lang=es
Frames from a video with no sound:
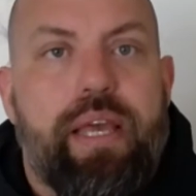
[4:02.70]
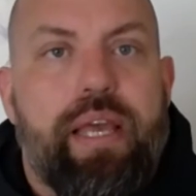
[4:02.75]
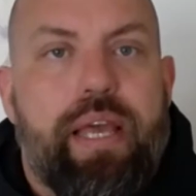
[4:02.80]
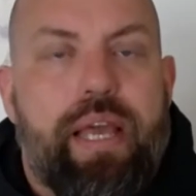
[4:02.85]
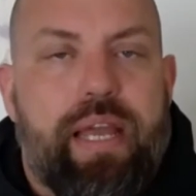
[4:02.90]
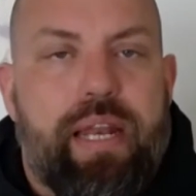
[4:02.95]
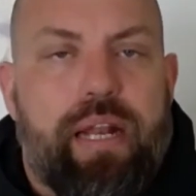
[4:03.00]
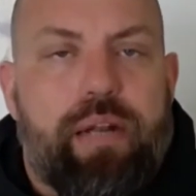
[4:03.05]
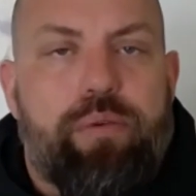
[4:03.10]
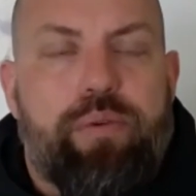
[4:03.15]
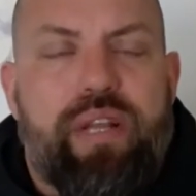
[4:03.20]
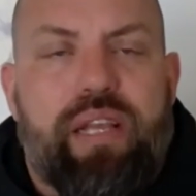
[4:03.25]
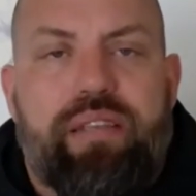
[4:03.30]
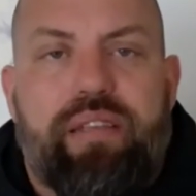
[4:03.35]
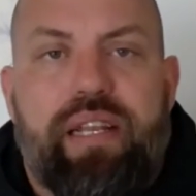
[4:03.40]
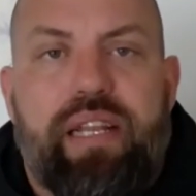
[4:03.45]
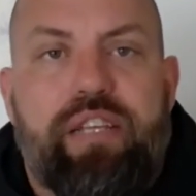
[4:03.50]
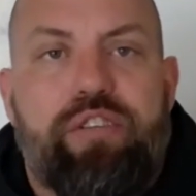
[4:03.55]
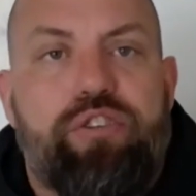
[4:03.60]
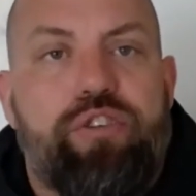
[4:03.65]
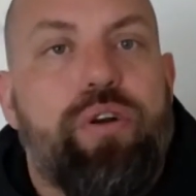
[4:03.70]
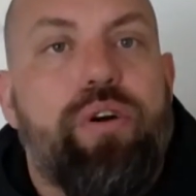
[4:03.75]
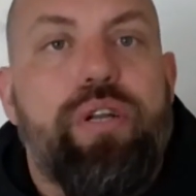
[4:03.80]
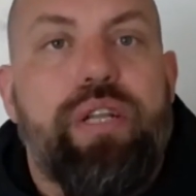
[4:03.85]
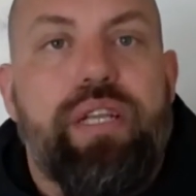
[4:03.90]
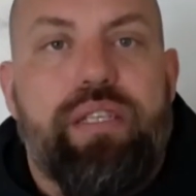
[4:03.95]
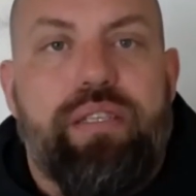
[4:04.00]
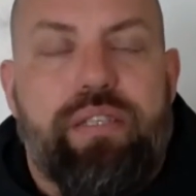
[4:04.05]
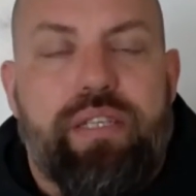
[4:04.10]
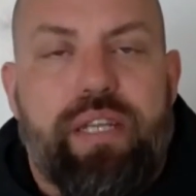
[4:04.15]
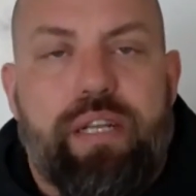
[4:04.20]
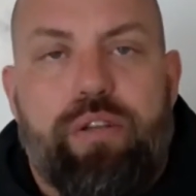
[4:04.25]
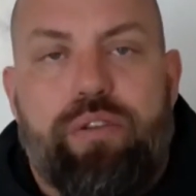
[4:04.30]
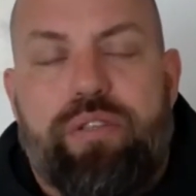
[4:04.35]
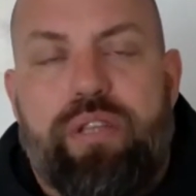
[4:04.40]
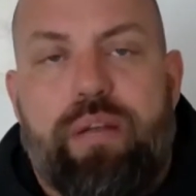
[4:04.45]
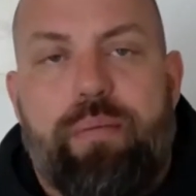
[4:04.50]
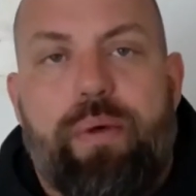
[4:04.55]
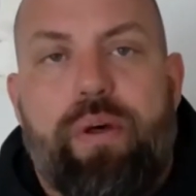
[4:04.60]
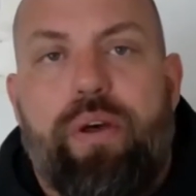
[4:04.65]
en algunas selecciones y en los
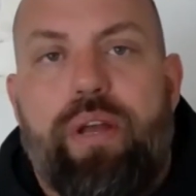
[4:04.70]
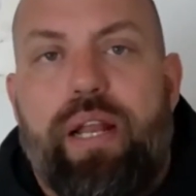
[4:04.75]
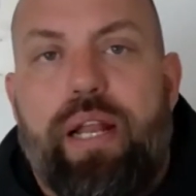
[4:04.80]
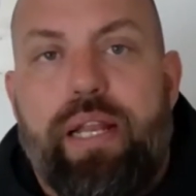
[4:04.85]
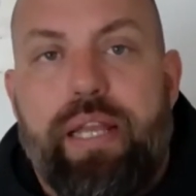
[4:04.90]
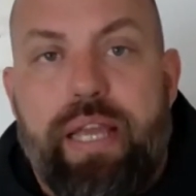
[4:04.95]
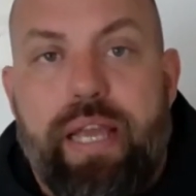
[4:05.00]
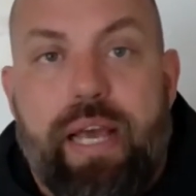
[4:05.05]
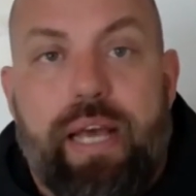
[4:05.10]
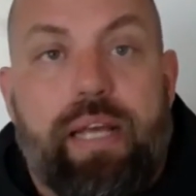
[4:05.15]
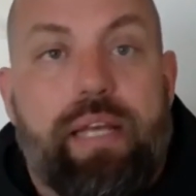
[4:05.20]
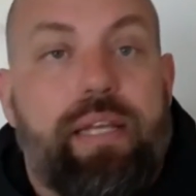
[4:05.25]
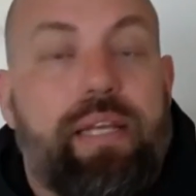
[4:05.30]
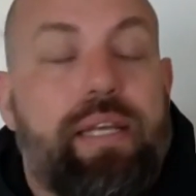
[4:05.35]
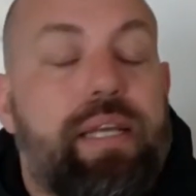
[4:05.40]
armados de la liga.